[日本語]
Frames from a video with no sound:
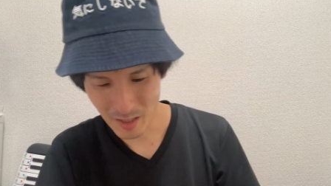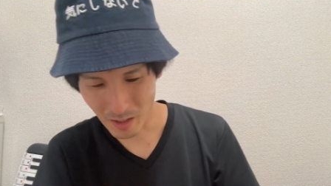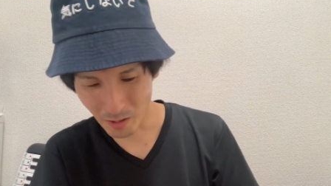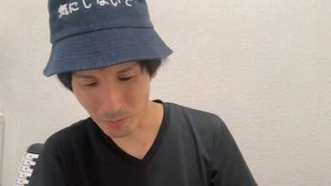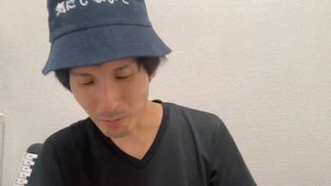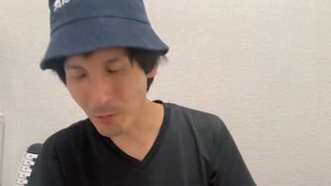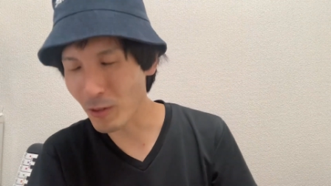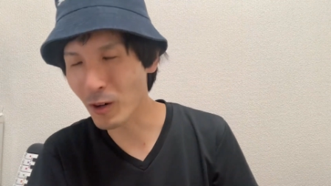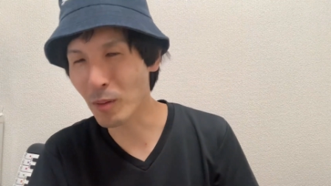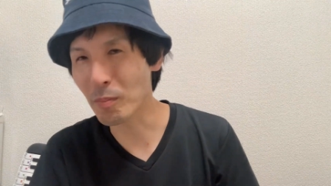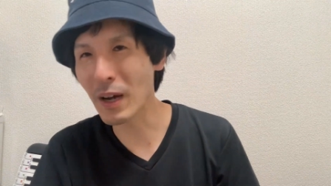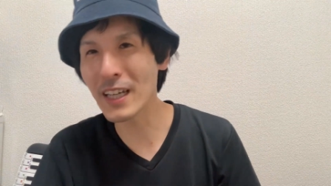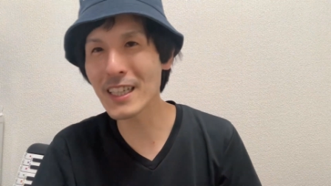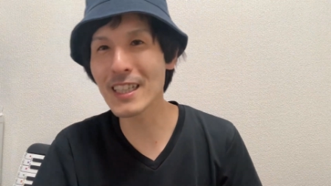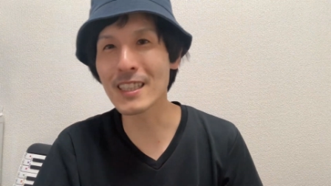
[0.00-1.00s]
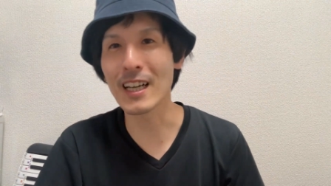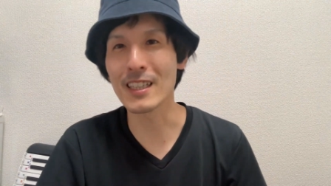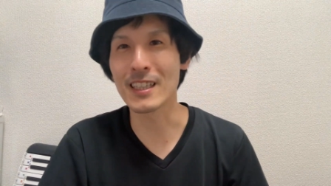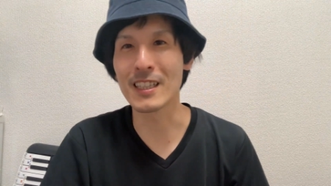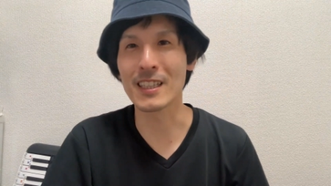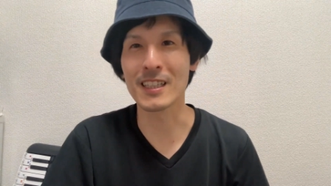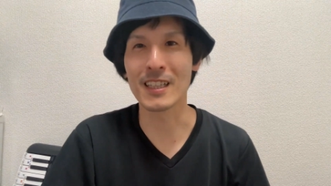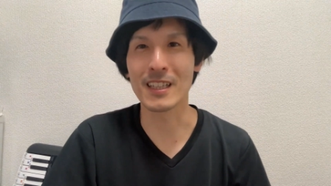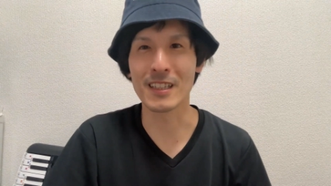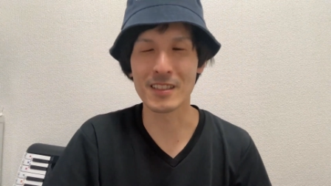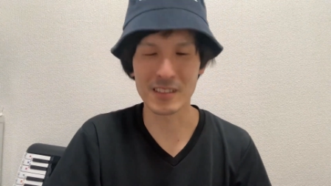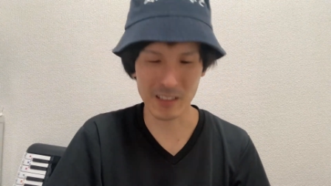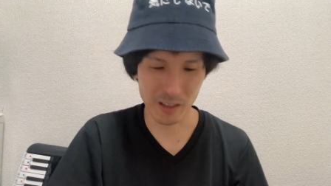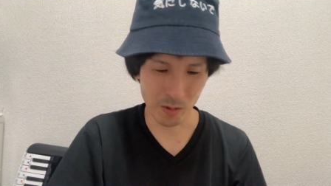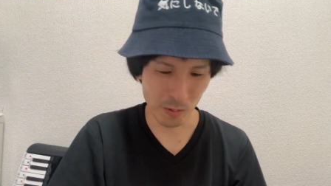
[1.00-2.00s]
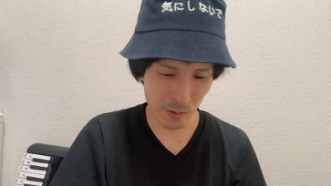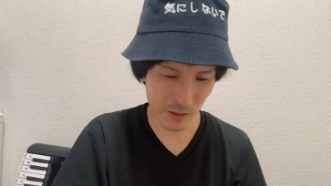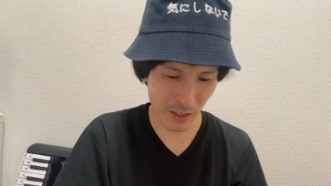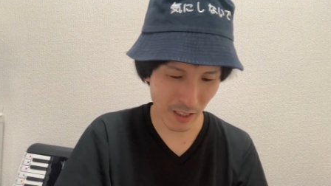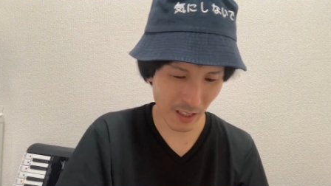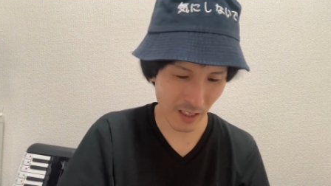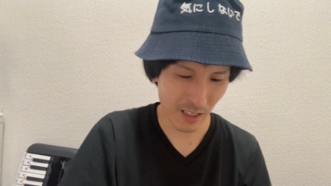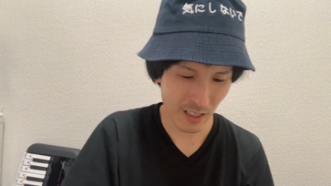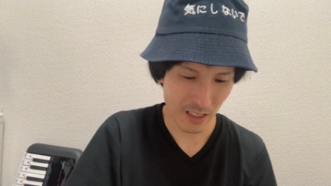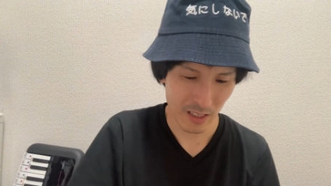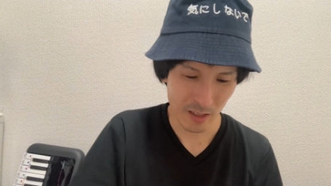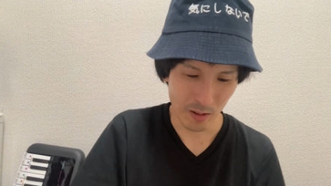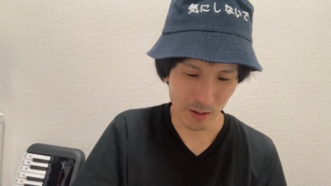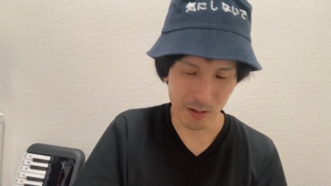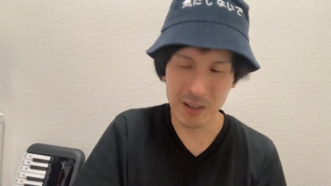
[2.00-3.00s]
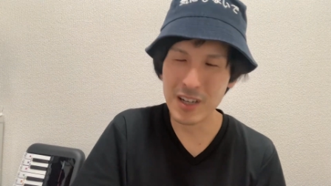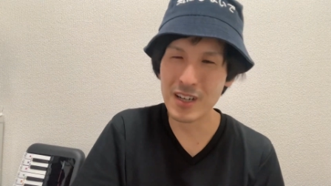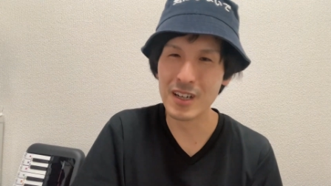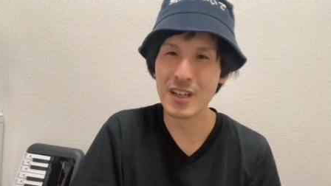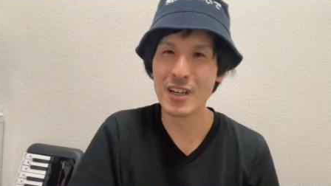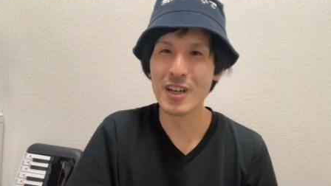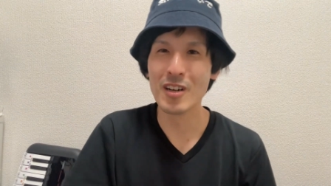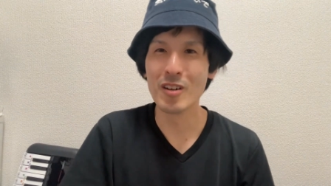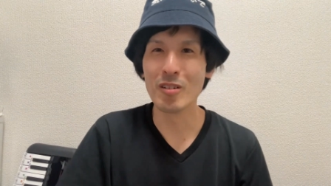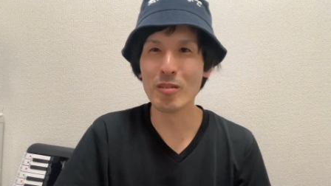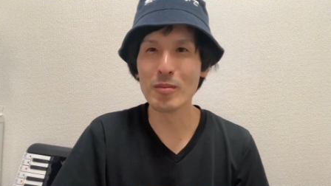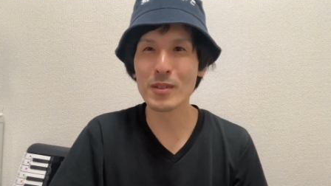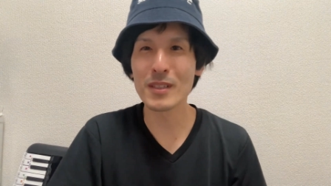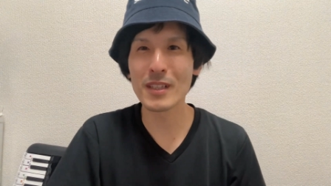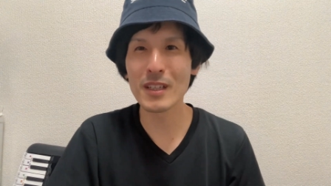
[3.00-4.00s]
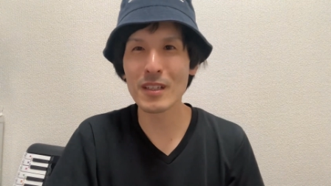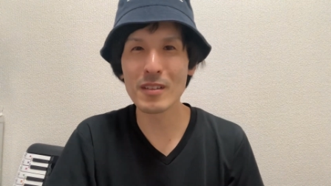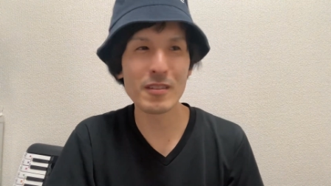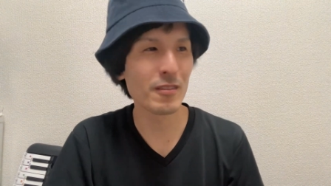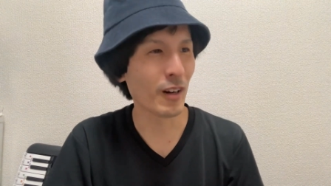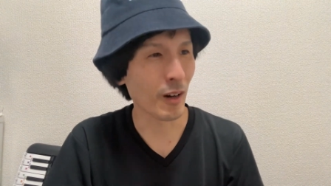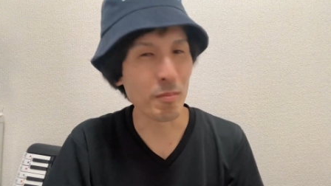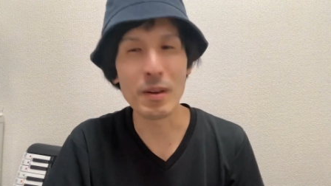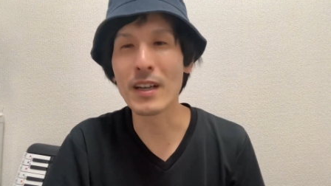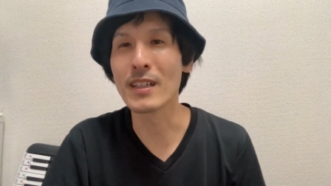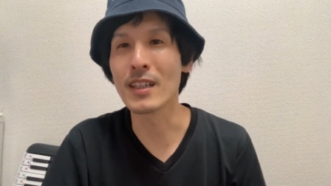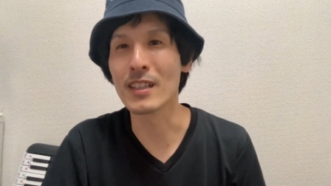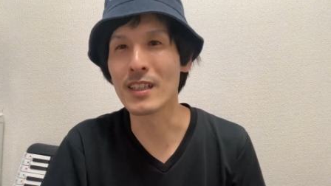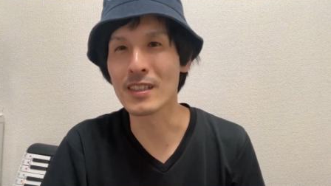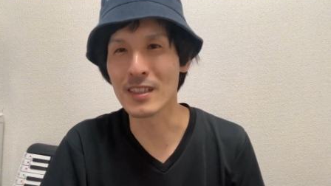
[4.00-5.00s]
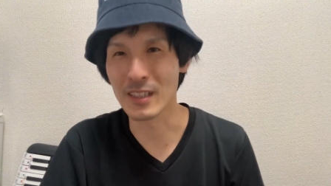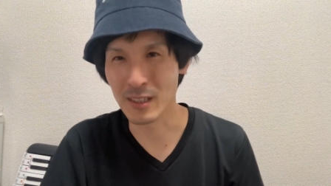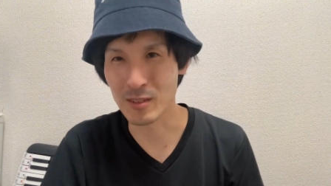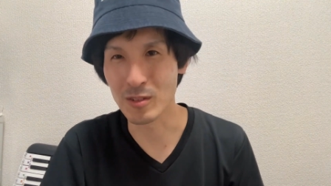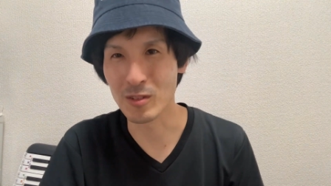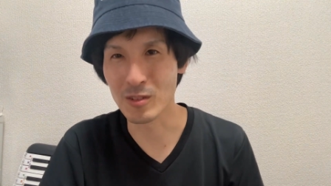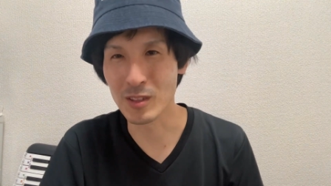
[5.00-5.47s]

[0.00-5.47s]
いや、これパン屋さんが出てきたんですかね。表はパン屋ですよ。